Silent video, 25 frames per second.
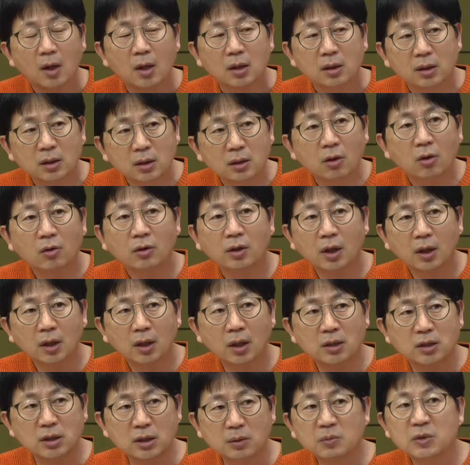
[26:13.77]

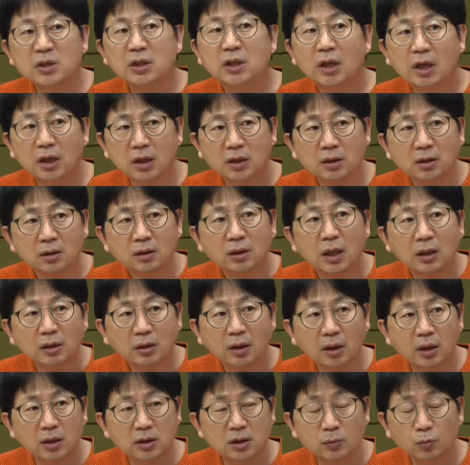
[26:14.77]
그렇게까지 임진왜란이 끝날
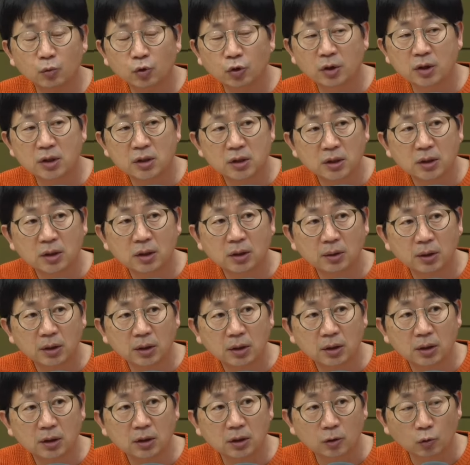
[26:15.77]
때까지 이분들이
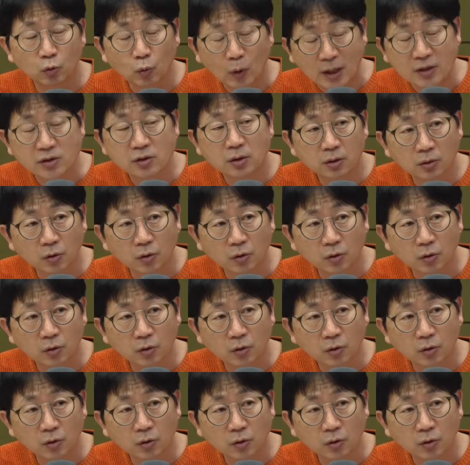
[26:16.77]
지키는 과정을